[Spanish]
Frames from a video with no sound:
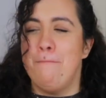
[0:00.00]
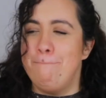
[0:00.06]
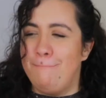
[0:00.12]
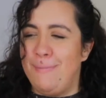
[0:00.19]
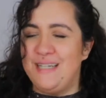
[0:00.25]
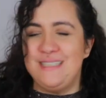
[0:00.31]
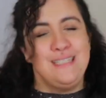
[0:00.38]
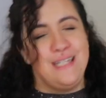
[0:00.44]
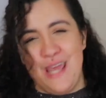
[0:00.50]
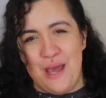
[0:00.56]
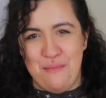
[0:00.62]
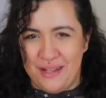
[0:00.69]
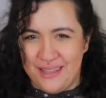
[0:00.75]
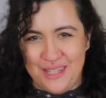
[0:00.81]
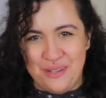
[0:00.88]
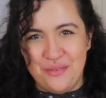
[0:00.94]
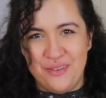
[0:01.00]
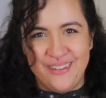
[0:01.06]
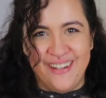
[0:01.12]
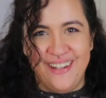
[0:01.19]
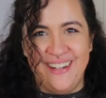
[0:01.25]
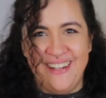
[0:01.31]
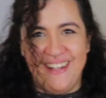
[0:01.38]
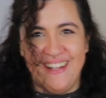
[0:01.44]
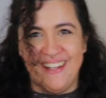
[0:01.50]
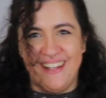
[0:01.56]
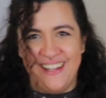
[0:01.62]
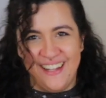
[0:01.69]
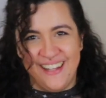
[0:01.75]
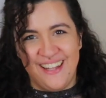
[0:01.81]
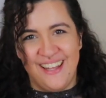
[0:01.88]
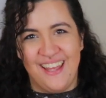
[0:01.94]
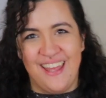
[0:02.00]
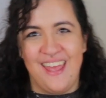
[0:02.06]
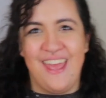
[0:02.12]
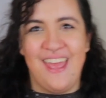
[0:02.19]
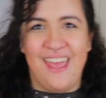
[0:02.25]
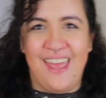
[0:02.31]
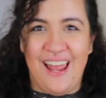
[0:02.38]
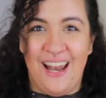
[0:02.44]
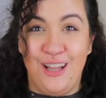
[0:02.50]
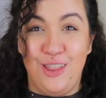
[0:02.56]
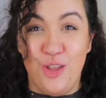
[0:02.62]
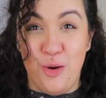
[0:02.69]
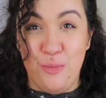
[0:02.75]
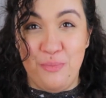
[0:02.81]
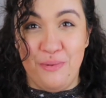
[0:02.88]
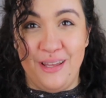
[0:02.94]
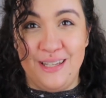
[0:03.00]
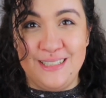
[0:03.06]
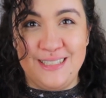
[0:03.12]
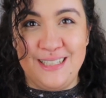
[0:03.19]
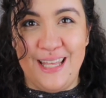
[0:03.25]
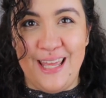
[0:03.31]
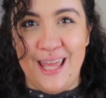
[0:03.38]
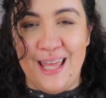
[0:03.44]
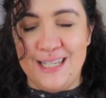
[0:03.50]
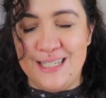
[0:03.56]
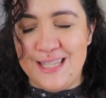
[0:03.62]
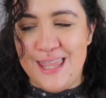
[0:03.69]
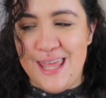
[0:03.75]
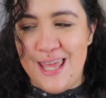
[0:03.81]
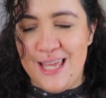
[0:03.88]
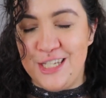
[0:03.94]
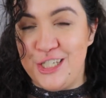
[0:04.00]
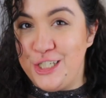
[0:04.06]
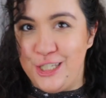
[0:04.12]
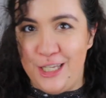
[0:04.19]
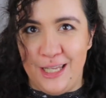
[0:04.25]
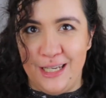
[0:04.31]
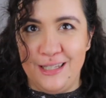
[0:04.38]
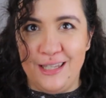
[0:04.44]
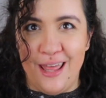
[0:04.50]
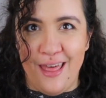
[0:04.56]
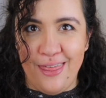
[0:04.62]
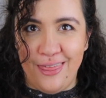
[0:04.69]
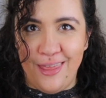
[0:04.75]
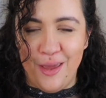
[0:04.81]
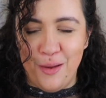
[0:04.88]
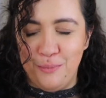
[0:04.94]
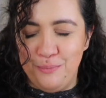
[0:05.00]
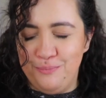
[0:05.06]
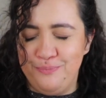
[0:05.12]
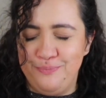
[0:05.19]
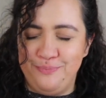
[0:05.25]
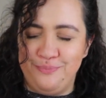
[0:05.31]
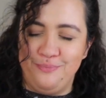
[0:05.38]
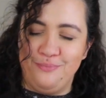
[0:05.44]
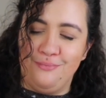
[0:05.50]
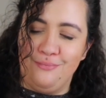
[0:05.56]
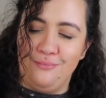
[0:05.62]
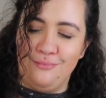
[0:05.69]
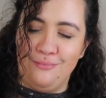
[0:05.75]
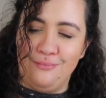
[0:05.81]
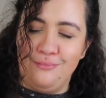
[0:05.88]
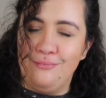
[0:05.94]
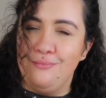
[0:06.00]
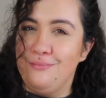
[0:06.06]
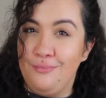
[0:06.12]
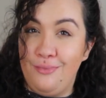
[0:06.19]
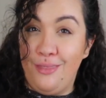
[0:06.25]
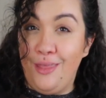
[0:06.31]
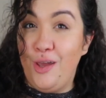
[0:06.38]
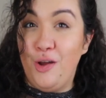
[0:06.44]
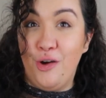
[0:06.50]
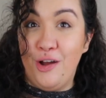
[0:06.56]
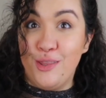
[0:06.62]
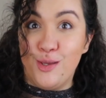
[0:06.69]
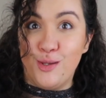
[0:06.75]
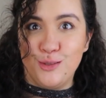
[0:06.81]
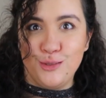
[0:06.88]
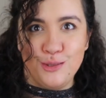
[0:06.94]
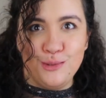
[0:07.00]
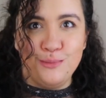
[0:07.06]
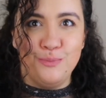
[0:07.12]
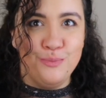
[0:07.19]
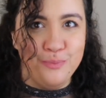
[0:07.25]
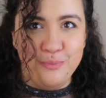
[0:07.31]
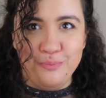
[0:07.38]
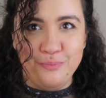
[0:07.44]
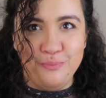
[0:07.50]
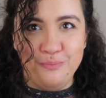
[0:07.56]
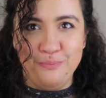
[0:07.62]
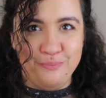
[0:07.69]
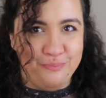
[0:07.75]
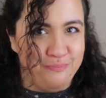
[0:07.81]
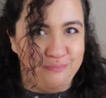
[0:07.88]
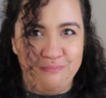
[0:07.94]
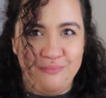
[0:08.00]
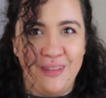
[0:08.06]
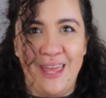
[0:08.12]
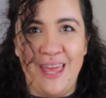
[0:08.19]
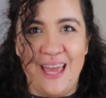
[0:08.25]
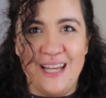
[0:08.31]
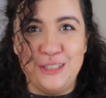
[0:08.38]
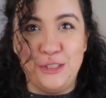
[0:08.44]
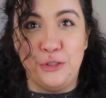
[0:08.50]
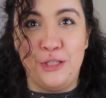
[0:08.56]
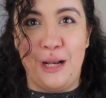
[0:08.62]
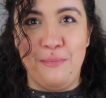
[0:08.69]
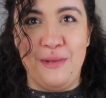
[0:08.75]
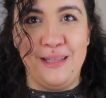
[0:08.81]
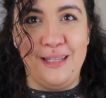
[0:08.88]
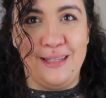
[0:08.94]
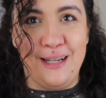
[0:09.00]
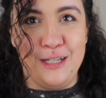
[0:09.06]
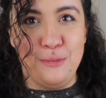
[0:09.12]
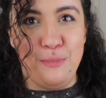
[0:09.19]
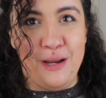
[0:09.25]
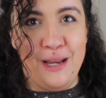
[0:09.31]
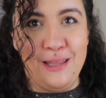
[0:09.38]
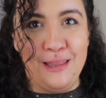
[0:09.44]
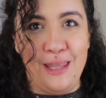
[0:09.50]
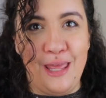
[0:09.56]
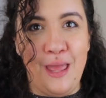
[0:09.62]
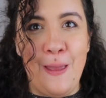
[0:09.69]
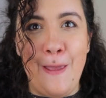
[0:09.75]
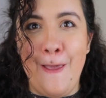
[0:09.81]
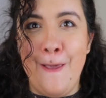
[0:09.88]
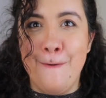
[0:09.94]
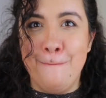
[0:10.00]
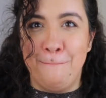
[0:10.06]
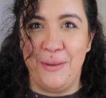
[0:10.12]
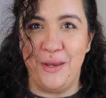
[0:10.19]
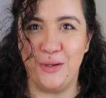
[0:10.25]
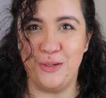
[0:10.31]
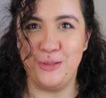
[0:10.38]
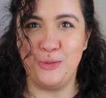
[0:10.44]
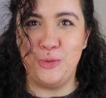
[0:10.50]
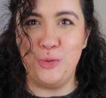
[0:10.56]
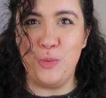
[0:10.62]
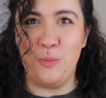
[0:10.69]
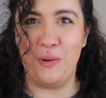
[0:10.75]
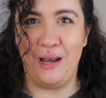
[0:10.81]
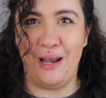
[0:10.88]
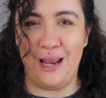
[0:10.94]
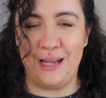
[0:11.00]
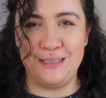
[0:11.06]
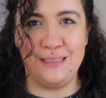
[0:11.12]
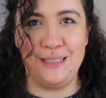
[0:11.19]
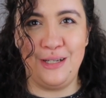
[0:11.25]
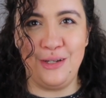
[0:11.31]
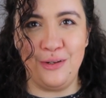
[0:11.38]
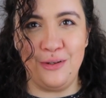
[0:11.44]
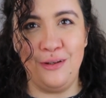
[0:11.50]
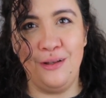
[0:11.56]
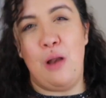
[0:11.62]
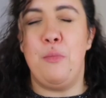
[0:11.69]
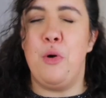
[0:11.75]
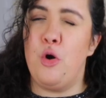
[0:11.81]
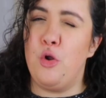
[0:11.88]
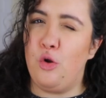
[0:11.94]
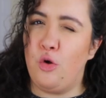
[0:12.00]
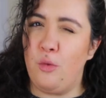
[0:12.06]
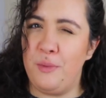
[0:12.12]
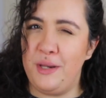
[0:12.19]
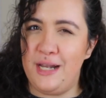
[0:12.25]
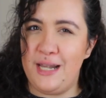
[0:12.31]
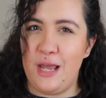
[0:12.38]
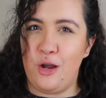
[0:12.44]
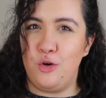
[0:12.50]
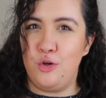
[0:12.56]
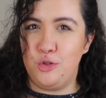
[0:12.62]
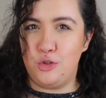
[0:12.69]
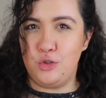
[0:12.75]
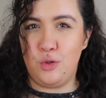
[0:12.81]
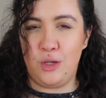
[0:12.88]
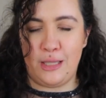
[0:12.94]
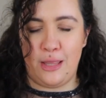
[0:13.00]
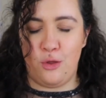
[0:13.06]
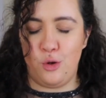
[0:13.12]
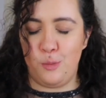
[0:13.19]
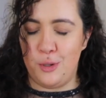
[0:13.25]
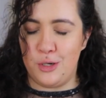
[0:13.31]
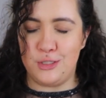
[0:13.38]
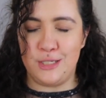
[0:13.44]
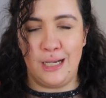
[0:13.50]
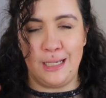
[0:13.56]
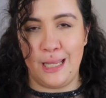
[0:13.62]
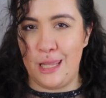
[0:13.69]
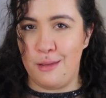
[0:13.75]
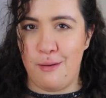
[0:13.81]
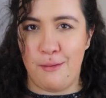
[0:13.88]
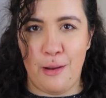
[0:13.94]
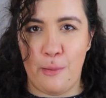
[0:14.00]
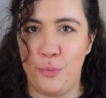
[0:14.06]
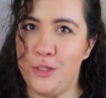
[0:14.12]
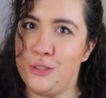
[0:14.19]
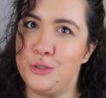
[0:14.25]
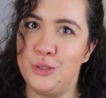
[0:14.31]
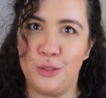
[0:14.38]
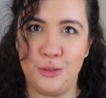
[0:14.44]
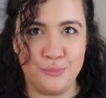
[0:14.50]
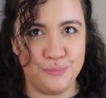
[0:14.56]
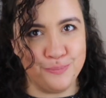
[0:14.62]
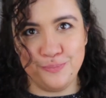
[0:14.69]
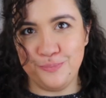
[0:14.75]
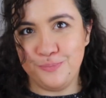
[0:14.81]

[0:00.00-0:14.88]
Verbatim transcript: más llamativo el top este es de Shein de hace 5 años. Es totalmente transparente, pero súper elástico. A lo mejor lo combinaría con otro sujetador, pero es el que llevaba puesto.